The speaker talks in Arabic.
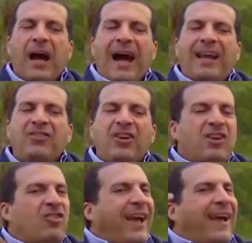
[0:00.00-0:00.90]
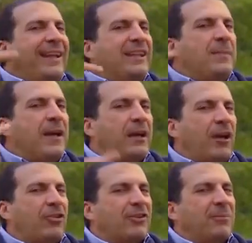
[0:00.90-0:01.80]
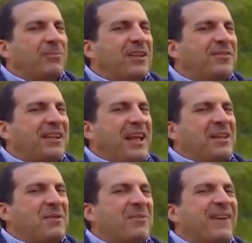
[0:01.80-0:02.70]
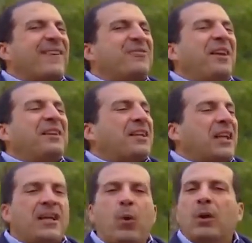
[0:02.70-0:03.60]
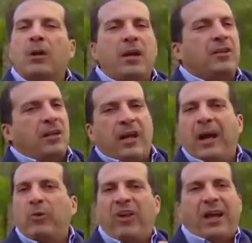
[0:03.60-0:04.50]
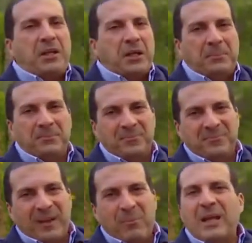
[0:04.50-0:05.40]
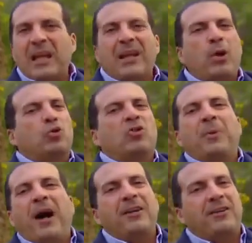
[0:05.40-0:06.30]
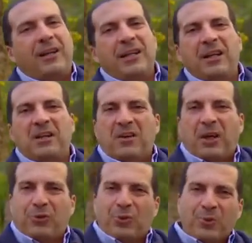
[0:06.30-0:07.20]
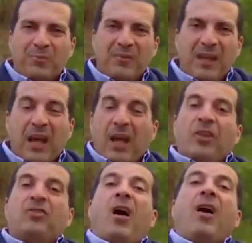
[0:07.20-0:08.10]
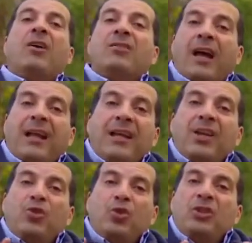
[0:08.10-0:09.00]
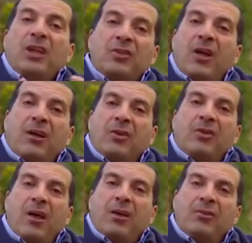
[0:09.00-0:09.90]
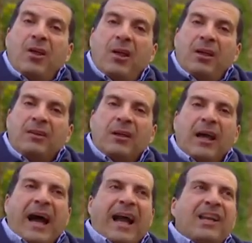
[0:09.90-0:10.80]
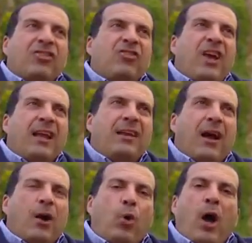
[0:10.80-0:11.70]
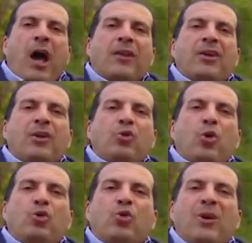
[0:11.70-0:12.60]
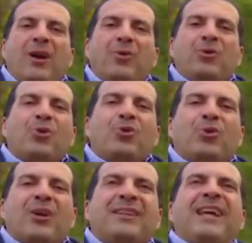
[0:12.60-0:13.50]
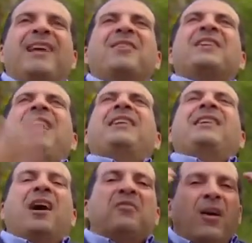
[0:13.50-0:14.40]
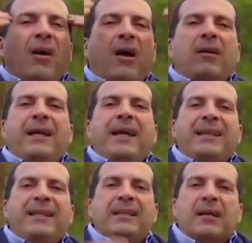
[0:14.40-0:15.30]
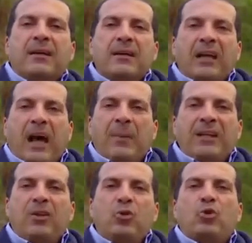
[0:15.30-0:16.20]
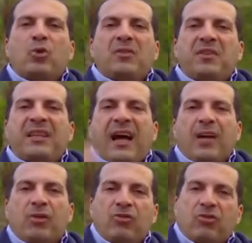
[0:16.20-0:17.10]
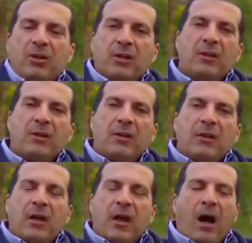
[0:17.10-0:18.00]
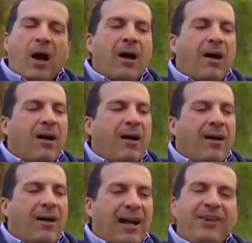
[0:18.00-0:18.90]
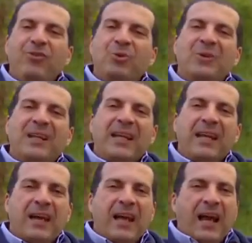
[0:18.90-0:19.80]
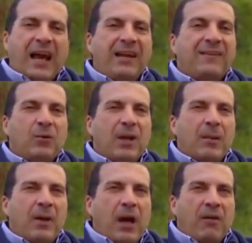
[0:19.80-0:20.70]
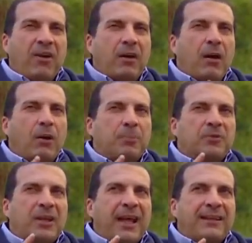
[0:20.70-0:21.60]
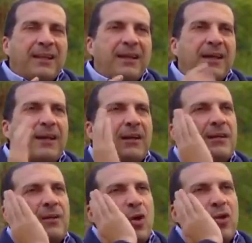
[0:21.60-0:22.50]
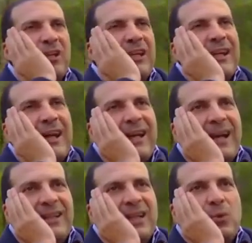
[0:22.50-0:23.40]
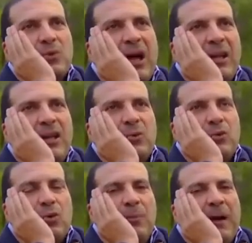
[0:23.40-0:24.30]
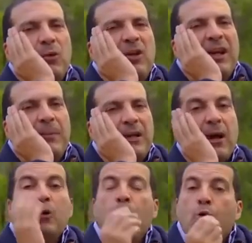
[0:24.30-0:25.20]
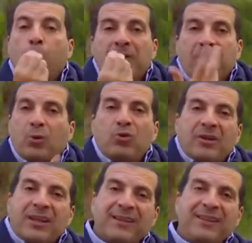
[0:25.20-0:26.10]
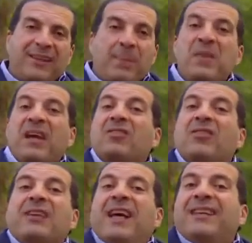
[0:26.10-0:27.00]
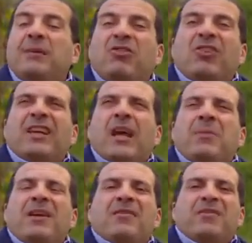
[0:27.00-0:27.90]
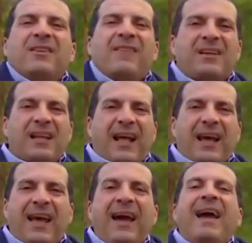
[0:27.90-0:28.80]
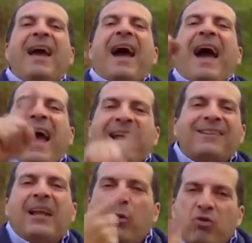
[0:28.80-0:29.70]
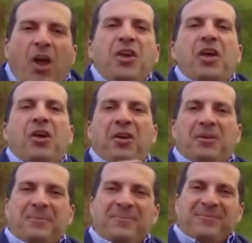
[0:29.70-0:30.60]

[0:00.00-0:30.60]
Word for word: علشان أشغل دماغي عشان ربنا فاتح لي باب رزق في حتة تانية والله طلع أوسع ليا من اللي أنا كنت بعيط عليه إن أنا فقدته ضاقت عليا الدنيا ضاقت ضاقت ضاقت علشان اروح احضر الدكتوراه والدكتوراه دي هي اللي فتحت لي افاق عقليه جديده عملت الدكتوراه في التعايش آه عايز تقول إيه؟ عايز أقول يا جماعة فكروا بطريقة تانية غير إنك تحط إيدك على خدك وتعيط وتقول معمول لي عمل، أرجوكوا بطلوا الطريقة دي، الطريقة دي مش إيجابية في النظر للحياة، حتى لو صحيح.